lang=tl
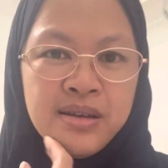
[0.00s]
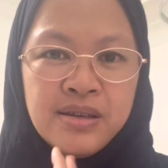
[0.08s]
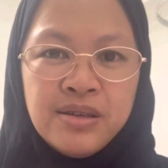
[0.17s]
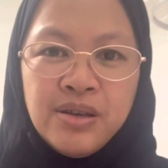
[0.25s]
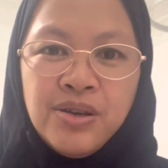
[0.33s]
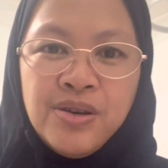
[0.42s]

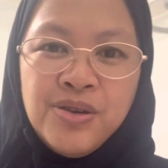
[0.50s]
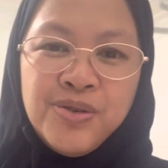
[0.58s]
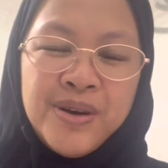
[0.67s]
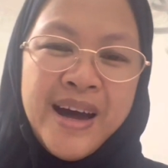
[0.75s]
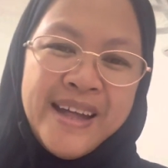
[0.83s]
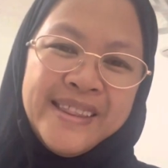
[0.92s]
So, yun yung
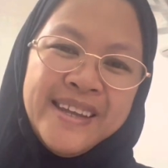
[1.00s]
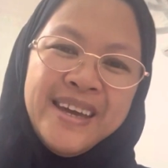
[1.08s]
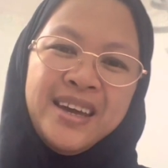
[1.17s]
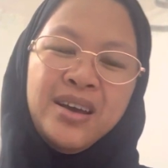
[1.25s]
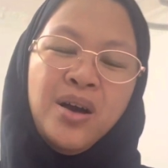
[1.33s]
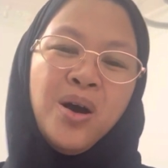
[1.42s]
ating
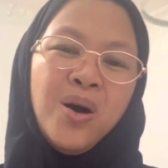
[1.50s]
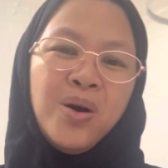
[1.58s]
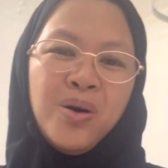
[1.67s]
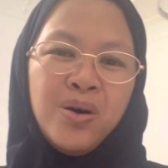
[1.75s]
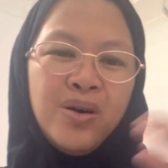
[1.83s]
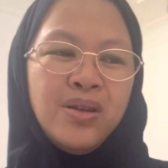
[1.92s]

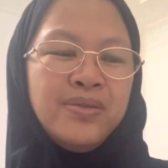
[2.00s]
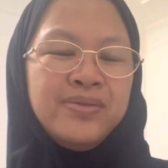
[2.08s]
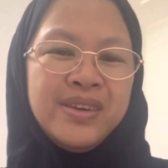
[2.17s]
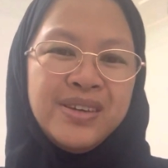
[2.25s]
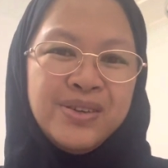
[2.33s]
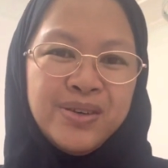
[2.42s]
whole
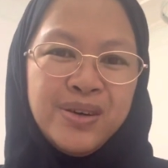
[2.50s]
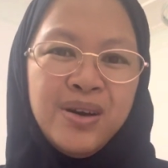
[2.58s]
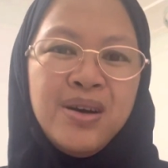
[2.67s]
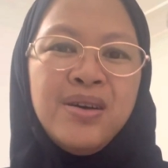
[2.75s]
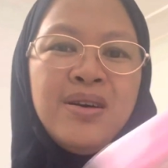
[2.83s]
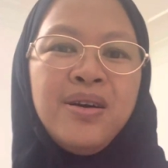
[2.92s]

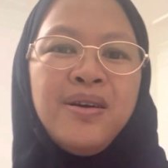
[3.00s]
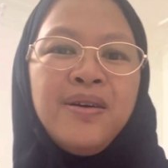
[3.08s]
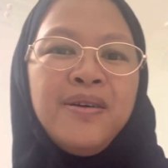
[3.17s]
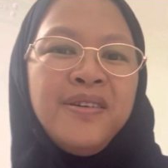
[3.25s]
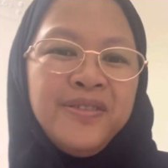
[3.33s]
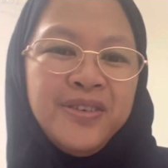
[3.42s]
video
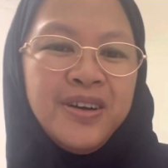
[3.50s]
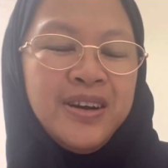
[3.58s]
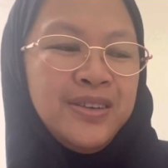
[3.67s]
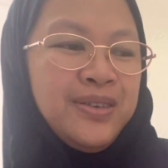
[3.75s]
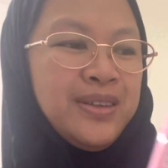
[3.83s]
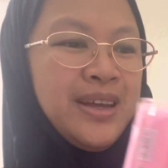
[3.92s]
for
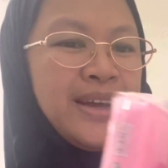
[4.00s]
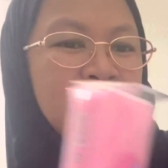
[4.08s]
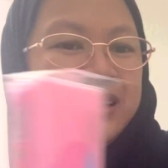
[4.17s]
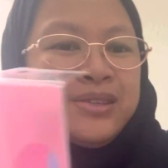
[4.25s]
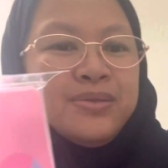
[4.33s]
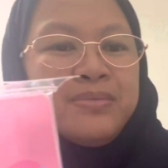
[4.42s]
today.
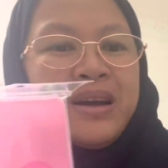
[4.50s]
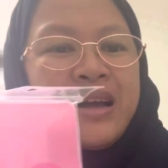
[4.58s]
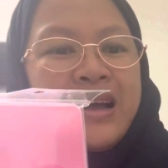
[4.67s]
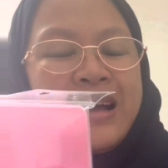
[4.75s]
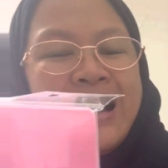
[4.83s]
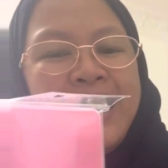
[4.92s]
Yung mga
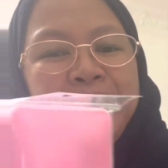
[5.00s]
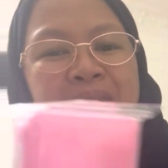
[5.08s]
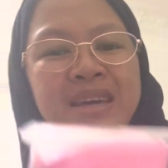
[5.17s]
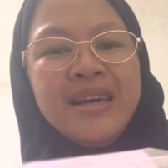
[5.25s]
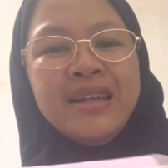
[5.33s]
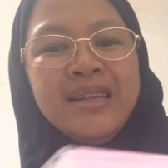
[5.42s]

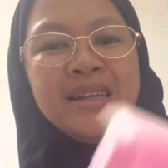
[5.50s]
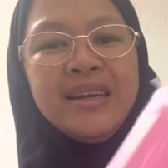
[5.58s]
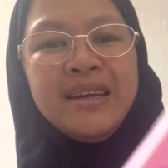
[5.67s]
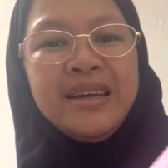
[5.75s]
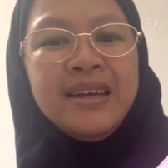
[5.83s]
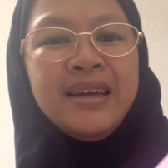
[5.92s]
gamit
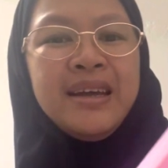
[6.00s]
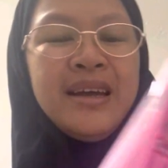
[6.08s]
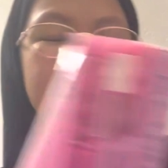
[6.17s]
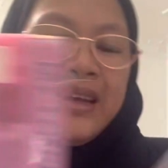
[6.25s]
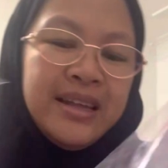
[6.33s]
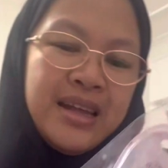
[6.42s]

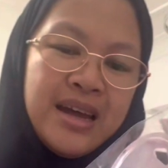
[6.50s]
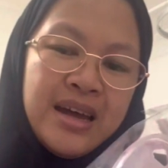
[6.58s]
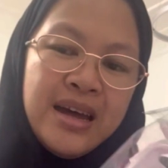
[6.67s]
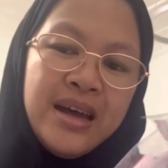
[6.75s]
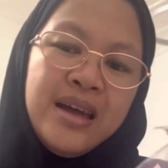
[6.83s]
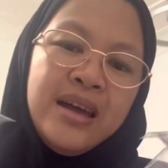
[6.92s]
na
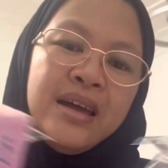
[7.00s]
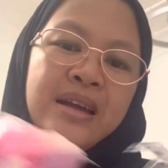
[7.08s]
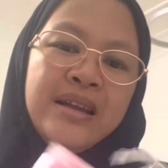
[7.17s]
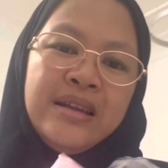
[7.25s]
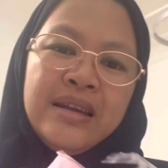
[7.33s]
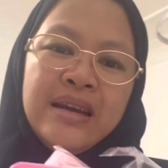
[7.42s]

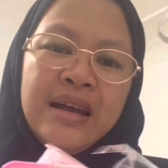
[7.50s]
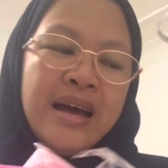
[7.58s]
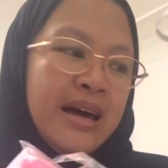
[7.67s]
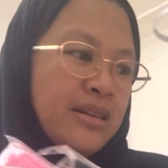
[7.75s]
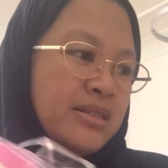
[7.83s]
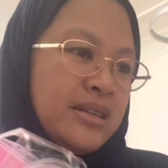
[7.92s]

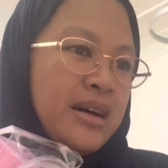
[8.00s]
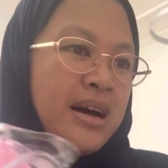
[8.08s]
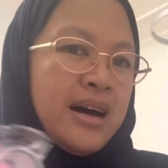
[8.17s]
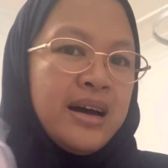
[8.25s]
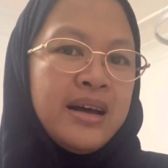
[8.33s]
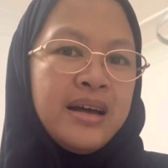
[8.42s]
niregalo
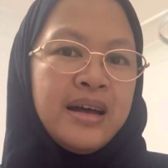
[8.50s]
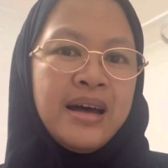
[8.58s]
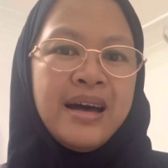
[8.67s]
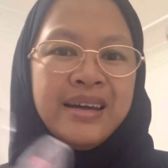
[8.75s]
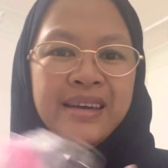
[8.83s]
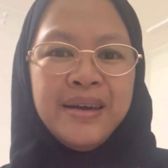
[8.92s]
sa
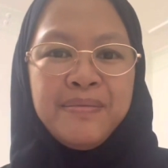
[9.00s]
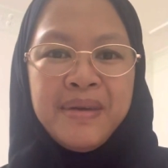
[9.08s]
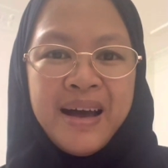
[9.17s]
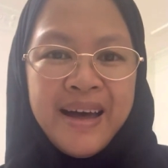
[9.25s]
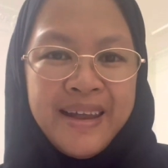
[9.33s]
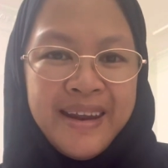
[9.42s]
aking
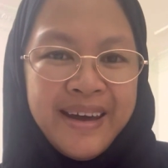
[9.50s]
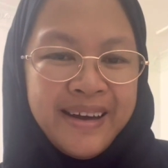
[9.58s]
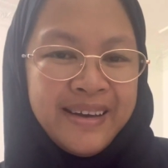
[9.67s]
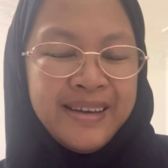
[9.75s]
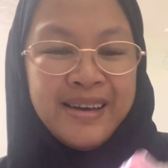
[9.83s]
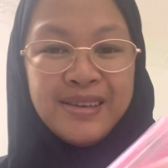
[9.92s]
mga anak.
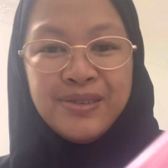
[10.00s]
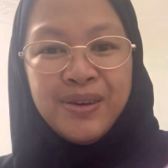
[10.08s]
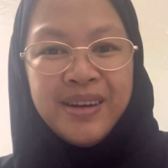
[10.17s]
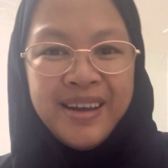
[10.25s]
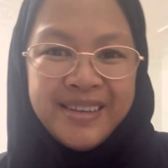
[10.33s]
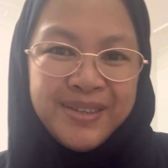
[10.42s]
So,
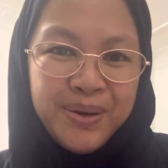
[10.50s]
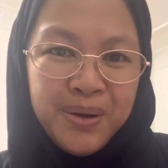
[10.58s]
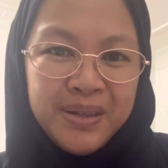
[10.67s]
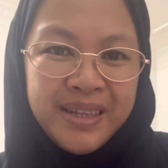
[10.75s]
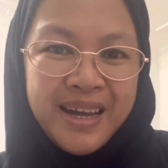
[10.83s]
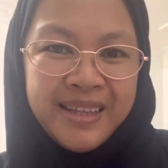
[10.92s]
next haul
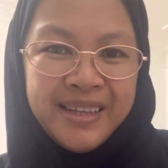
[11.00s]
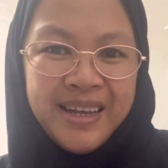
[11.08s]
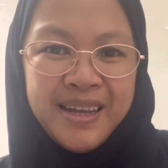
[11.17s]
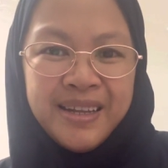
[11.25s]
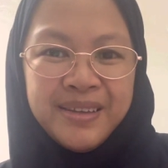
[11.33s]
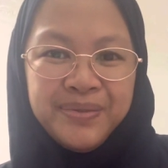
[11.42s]

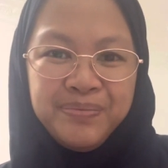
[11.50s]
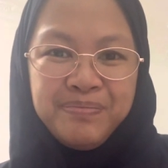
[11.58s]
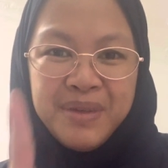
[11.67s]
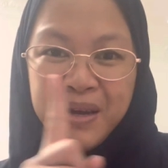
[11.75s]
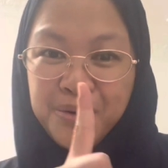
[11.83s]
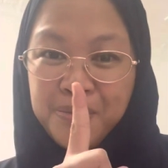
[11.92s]
natin.
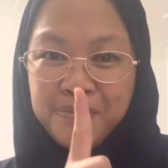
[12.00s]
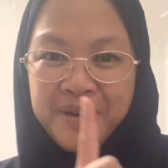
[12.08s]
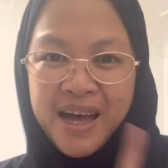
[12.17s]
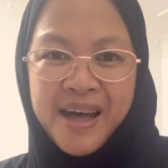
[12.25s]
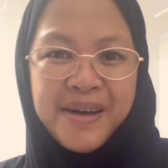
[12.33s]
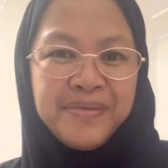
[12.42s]
Meron
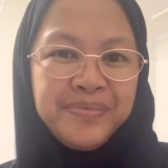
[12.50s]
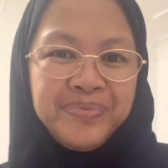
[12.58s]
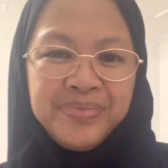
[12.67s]
pa.